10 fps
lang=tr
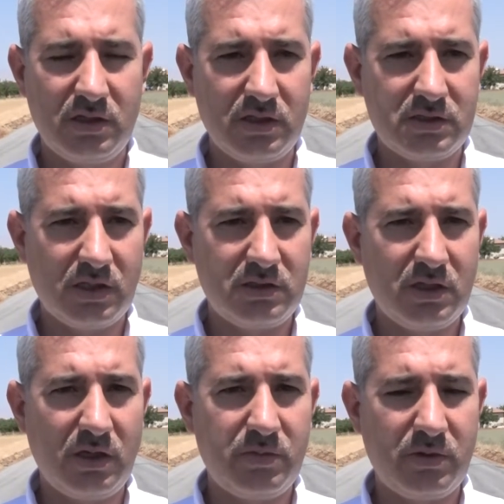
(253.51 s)
e,
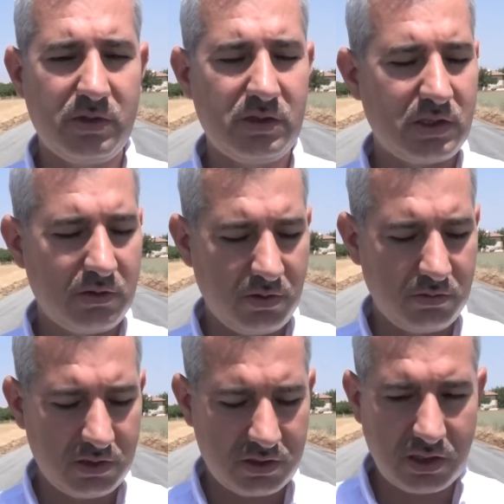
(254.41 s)
sati kaplamayı
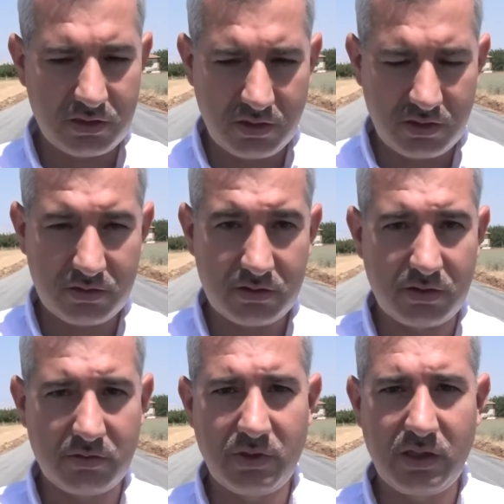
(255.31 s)
tamamen kendi e,